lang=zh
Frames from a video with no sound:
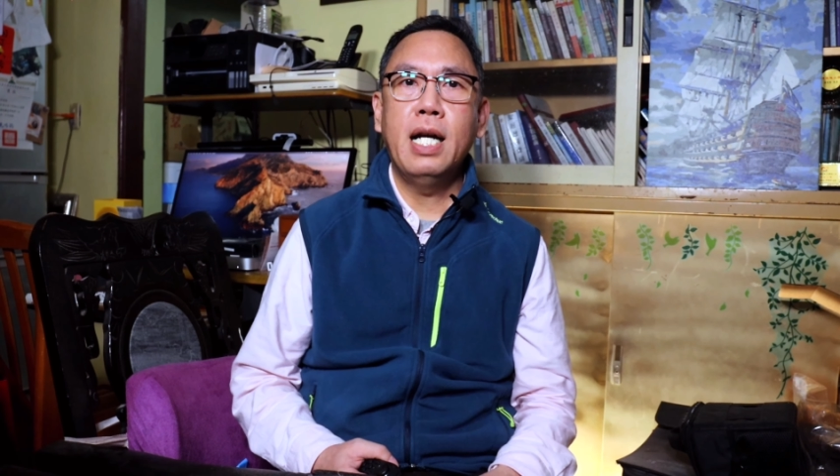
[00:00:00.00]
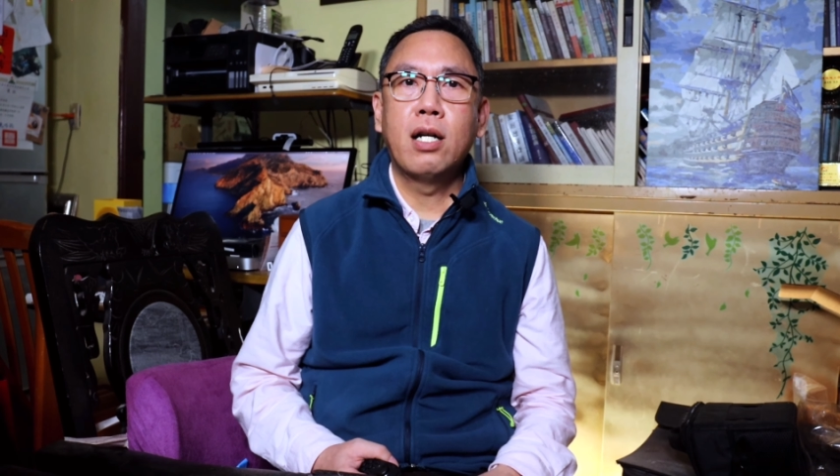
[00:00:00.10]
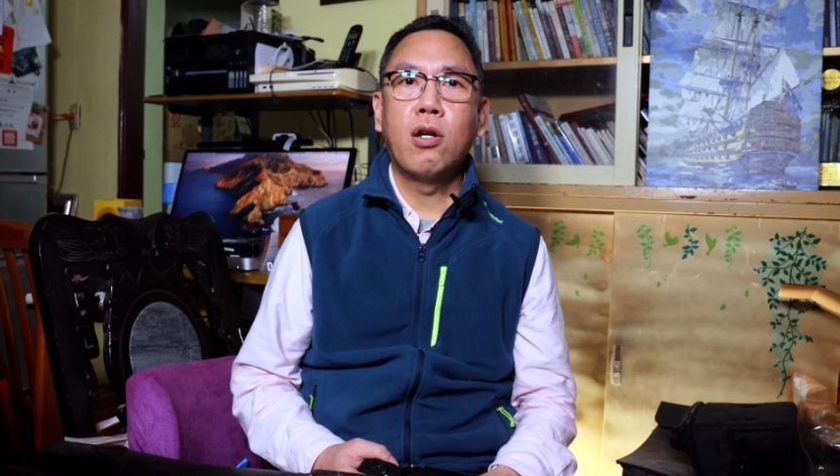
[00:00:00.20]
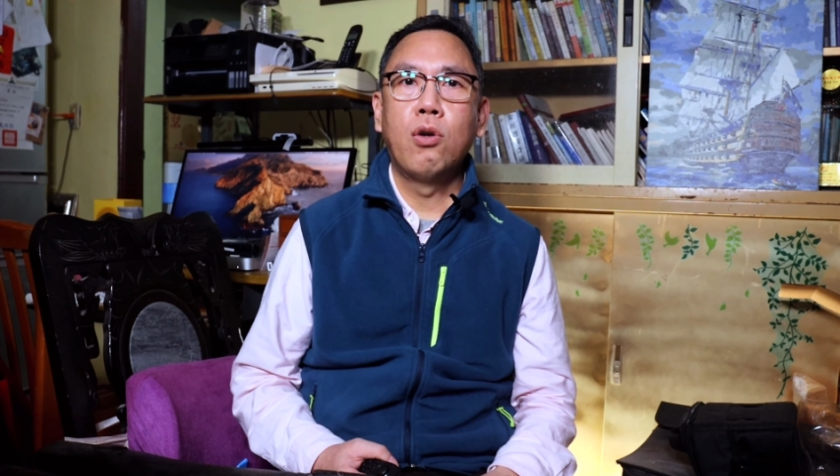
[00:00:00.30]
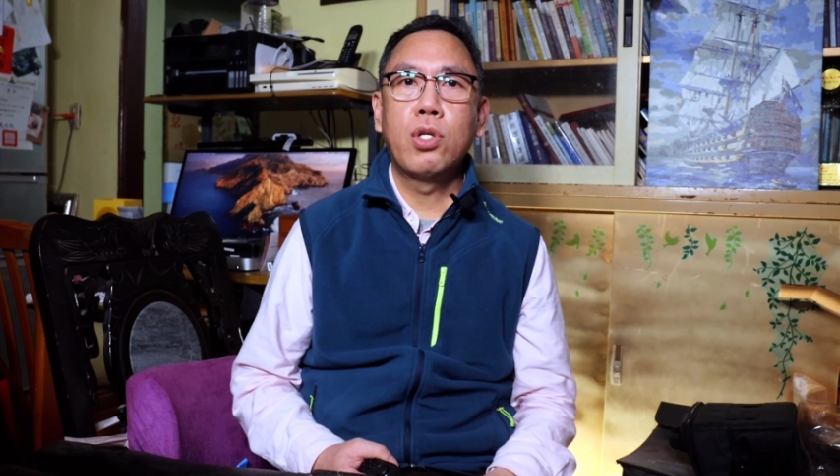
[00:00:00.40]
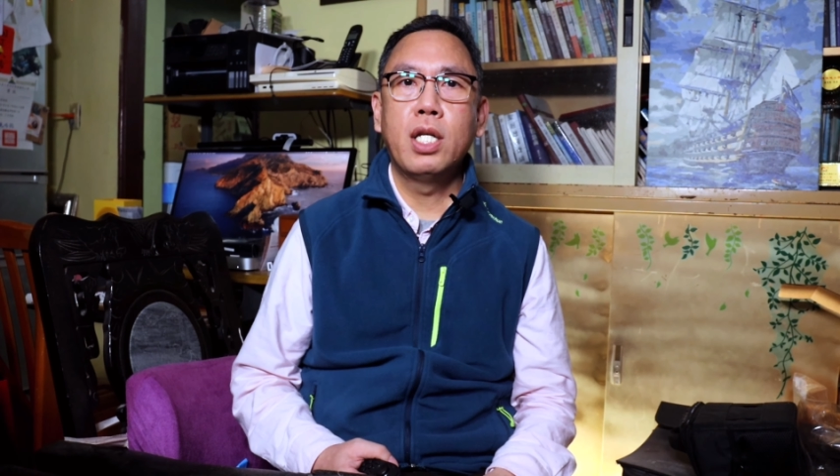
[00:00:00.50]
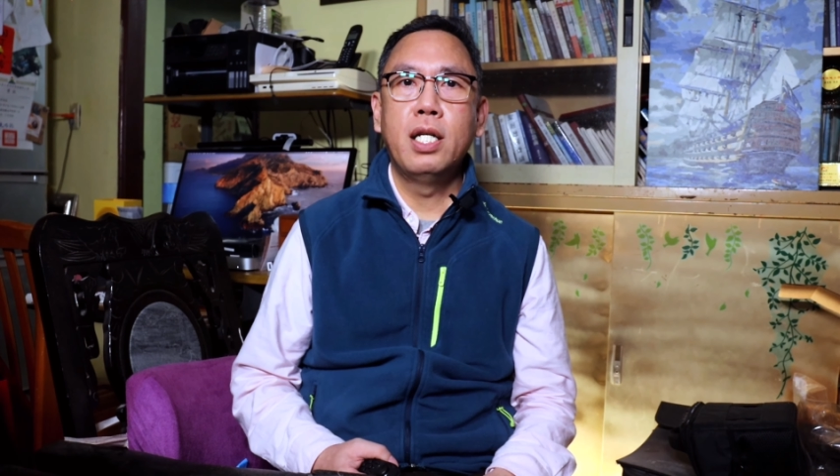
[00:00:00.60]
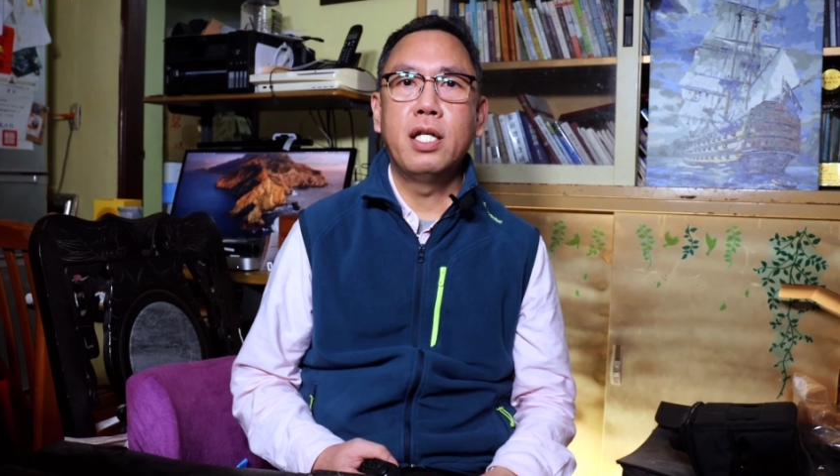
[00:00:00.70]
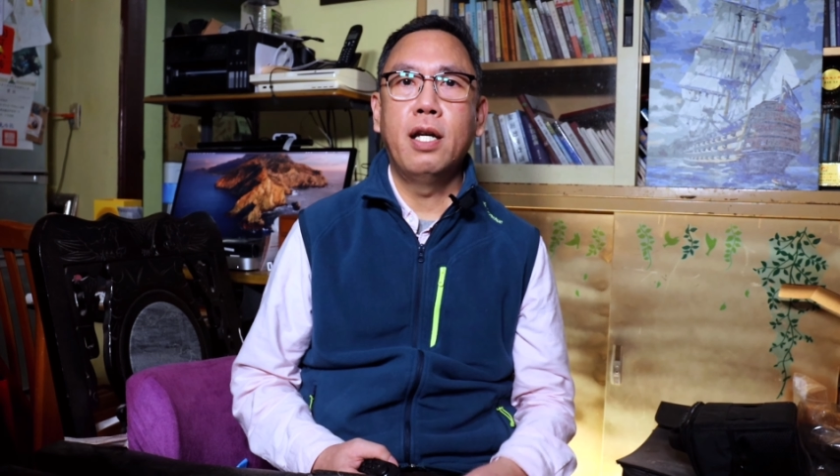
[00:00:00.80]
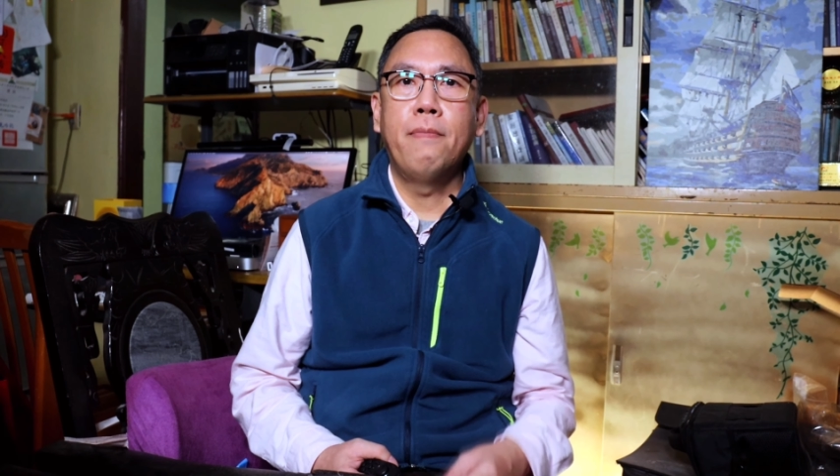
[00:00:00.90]
向公
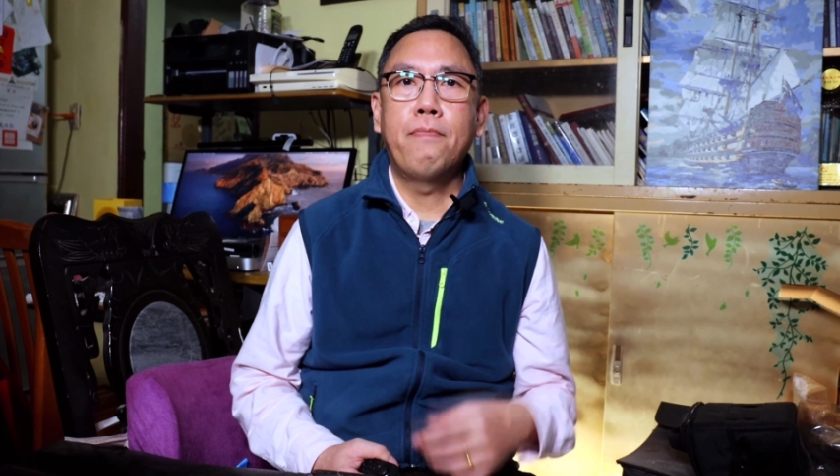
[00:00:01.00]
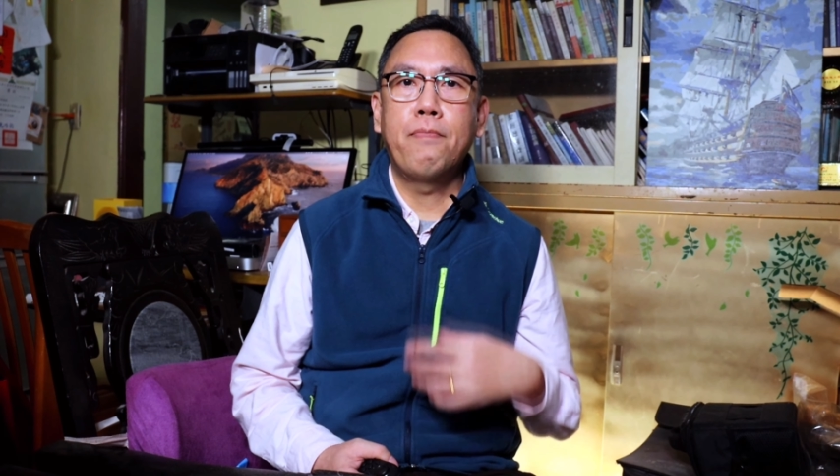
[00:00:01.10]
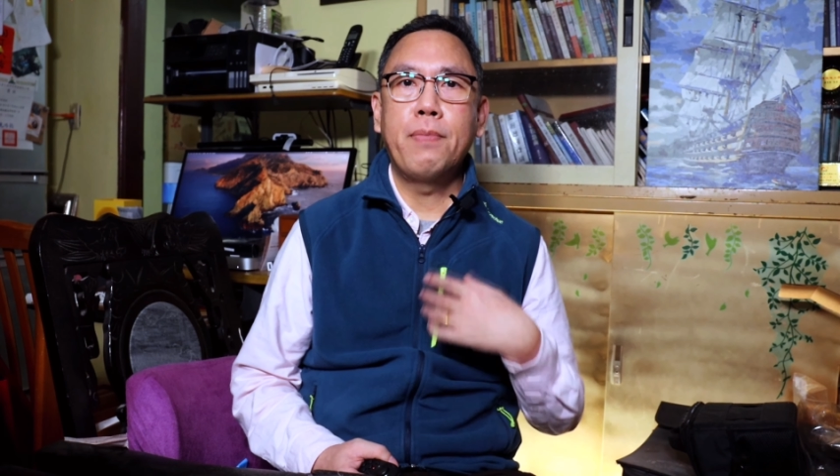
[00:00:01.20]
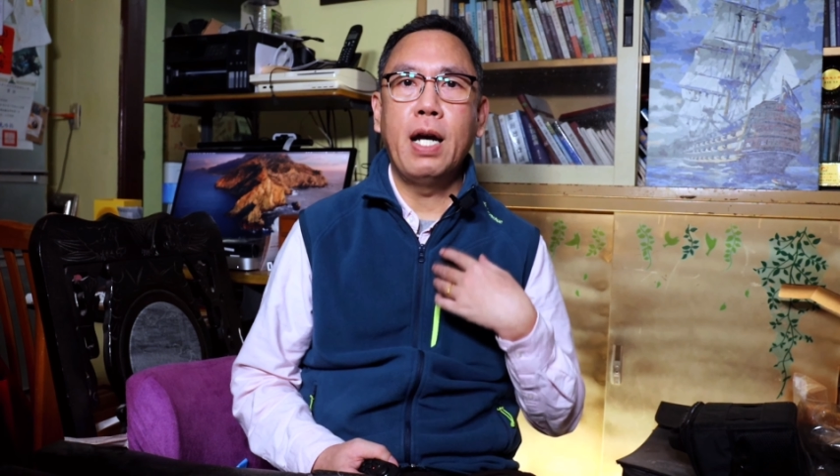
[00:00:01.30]
证人